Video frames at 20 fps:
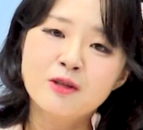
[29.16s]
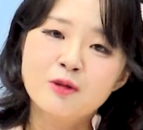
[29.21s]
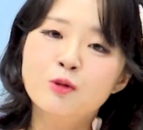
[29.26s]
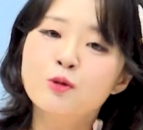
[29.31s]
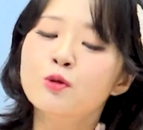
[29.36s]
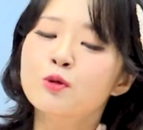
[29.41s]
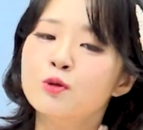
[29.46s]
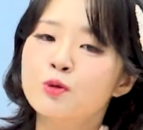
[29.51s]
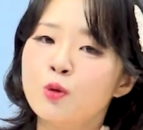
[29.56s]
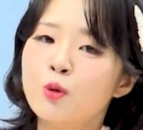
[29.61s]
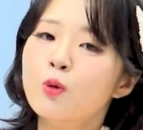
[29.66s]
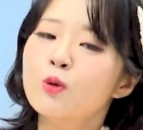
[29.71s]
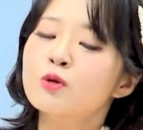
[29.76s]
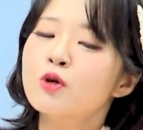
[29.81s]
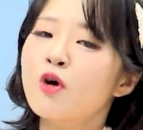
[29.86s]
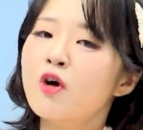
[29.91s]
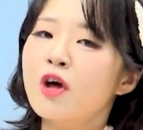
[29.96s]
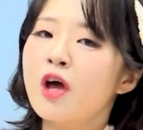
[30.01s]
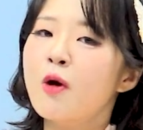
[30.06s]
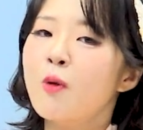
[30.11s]
그
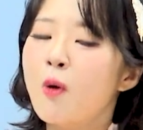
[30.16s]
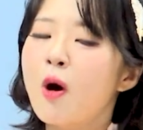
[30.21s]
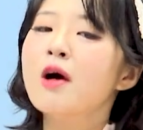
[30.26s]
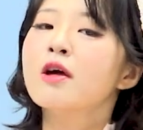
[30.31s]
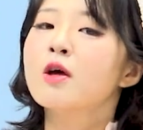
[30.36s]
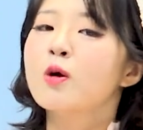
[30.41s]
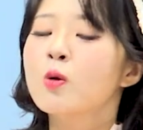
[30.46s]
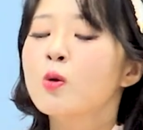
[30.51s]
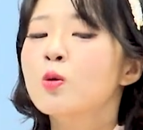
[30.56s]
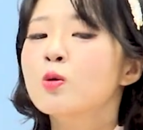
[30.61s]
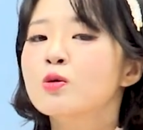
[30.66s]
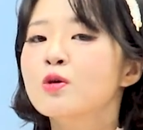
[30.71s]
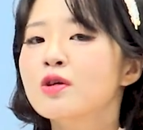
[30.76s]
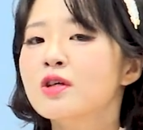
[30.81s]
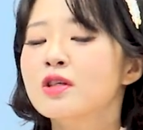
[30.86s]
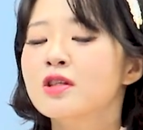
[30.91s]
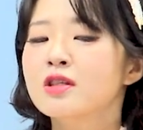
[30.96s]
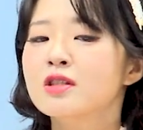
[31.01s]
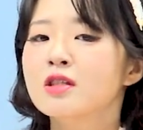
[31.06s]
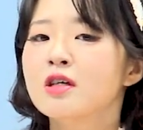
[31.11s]
조성의 왕인
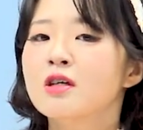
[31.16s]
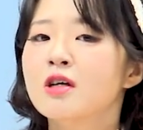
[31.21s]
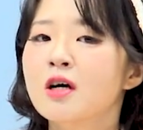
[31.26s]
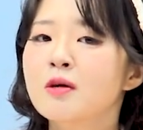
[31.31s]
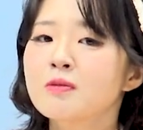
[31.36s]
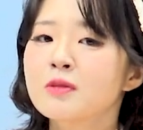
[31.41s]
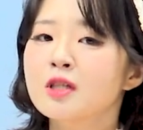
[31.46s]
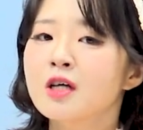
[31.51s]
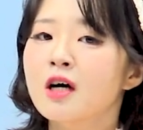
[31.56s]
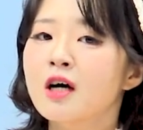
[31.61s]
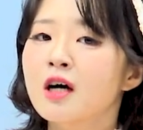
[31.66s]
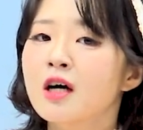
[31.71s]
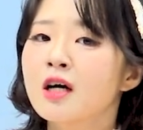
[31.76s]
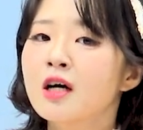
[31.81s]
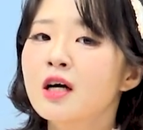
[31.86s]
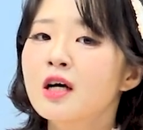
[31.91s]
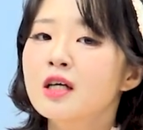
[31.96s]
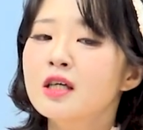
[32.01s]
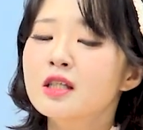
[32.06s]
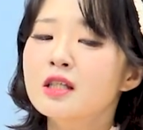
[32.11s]
고종이 등장을 합니다.
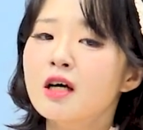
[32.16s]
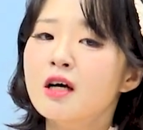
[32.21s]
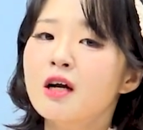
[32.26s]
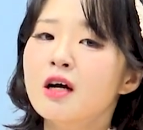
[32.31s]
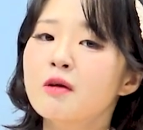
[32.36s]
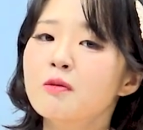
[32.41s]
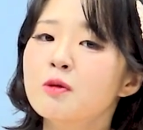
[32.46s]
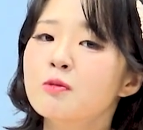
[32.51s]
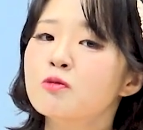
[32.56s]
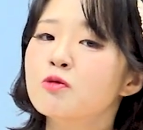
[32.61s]
이 사람이